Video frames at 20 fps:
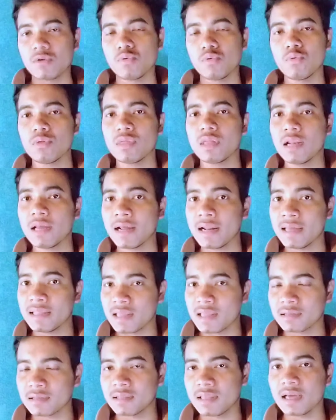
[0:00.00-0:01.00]
शुरू से लेकर
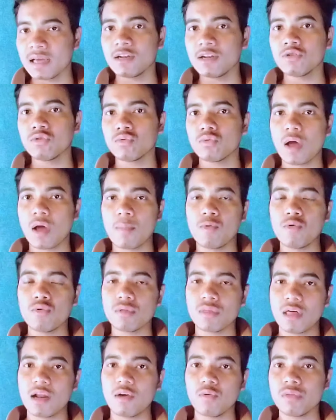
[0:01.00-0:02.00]
एंड तक देख लेते हो तो आप
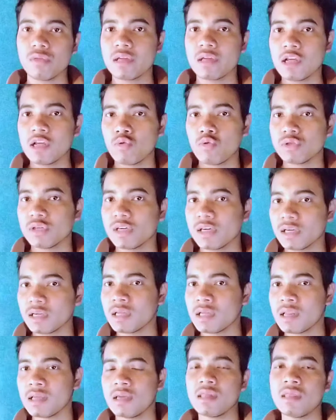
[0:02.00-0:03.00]
लोगों को सारा कुछ क्लियर हो जाएगा
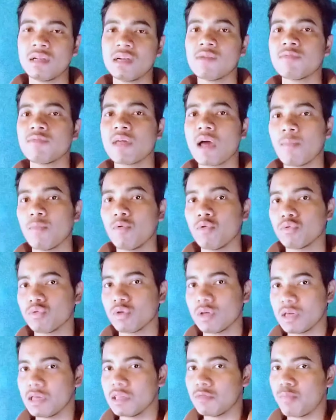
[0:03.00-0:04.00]
कि किस टाइप से आप लोग
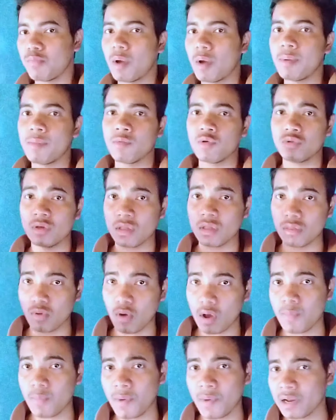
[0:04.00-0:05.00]
जो है इस प्रॉब्लम को जो है
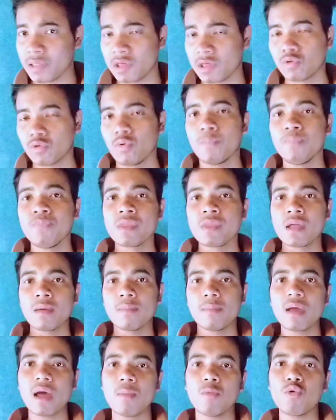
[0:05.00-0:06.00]
सॉल्व कर सकते हो
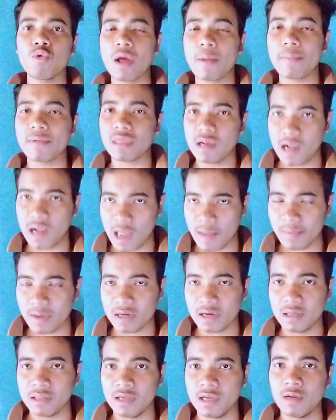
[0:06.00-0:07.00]
मैं आप लोगों को यहाँ पर से लाइव
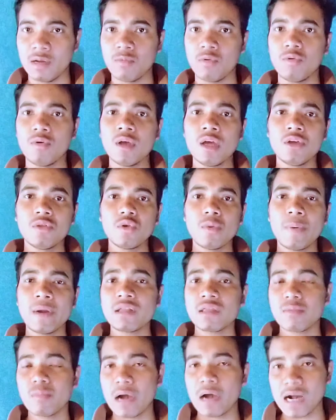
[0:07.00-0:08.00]
करके दिखे हम लोग तो
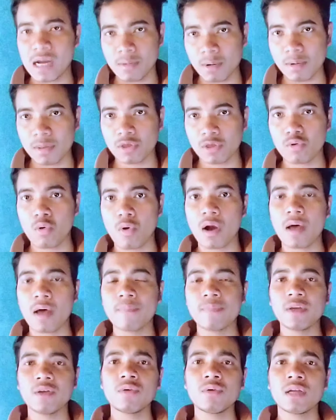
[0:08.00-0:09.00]
फ्रेंड्स मेरा नाम है बस करो और
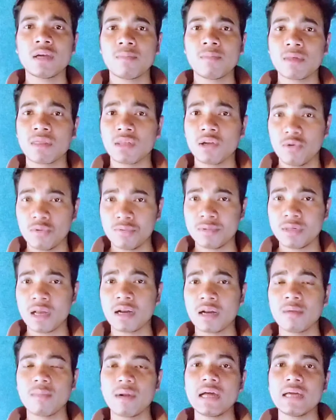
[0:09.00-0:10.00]
आप देख लो टेक बस के यूट्यूब
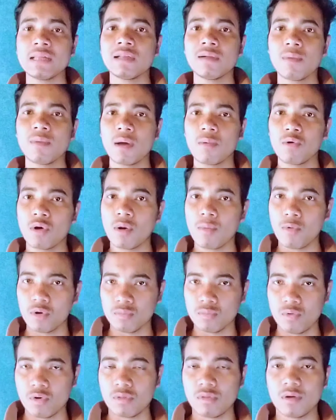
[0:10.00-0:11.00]
चैनल मेरे चैनल पर आप लोगों का
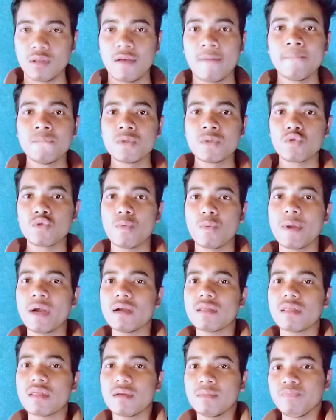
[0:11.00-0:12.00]
बहुत बहुत स्वागत तो
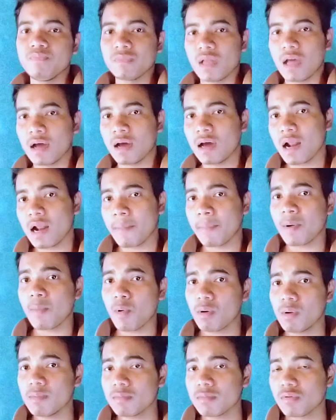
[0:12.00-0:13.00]
फ्रेंड्स अगर आपका
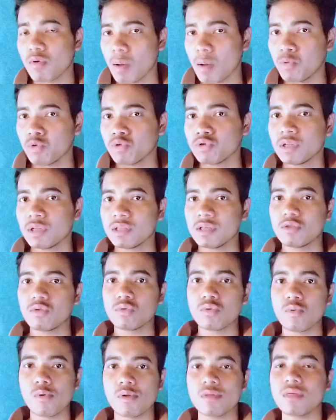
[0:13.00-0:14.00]
प्रॉब्लम सॉल्व हो जाती है
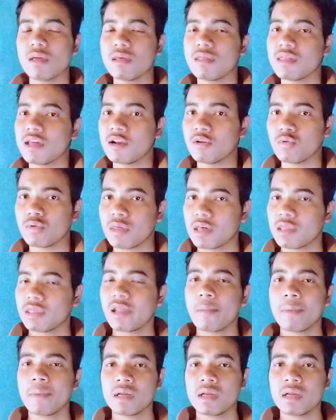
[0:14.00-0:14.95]
तो जरूर से इस चैनल को सब्सक्राइब